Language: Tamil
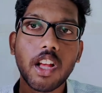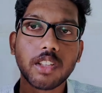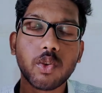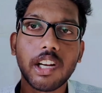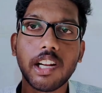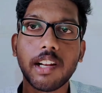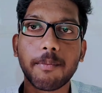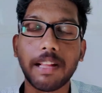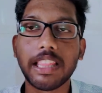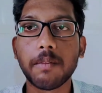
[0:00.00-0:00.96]
ஸோ ஒரு
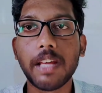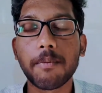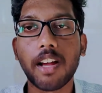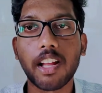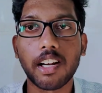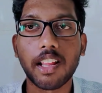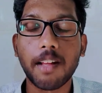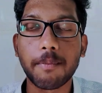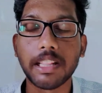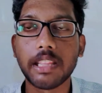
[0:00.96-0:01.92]
பத்து பேர் பார்க்குறேன்னா
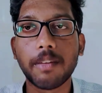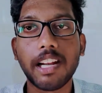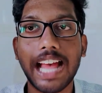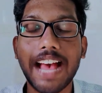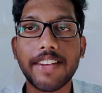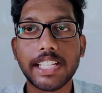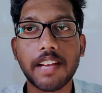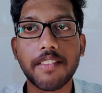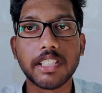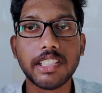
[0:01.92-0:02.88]
பத்து பேர் ஆவரேஜாக
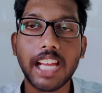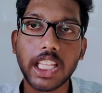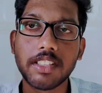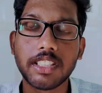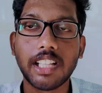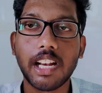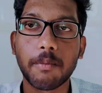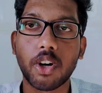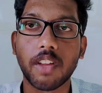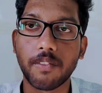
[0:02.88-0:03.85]
வச்சு அதை வச்சு தான்
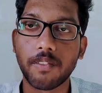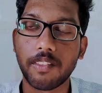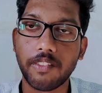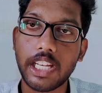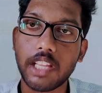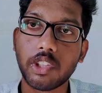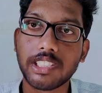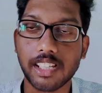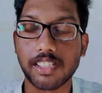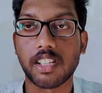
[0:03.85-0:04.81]
நம்மளோட வீடியோ வந்து
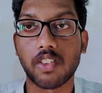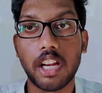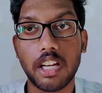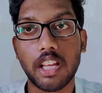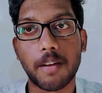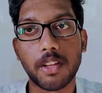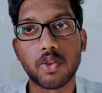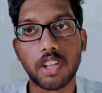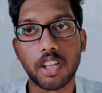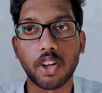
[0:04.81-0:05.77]
சக்ஸஸ்ஃபுல்லாக இல்லையா அப்படின்னு
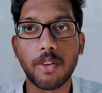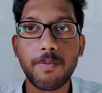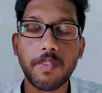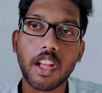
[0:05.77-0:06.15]
சொல்லியிருக்கோம்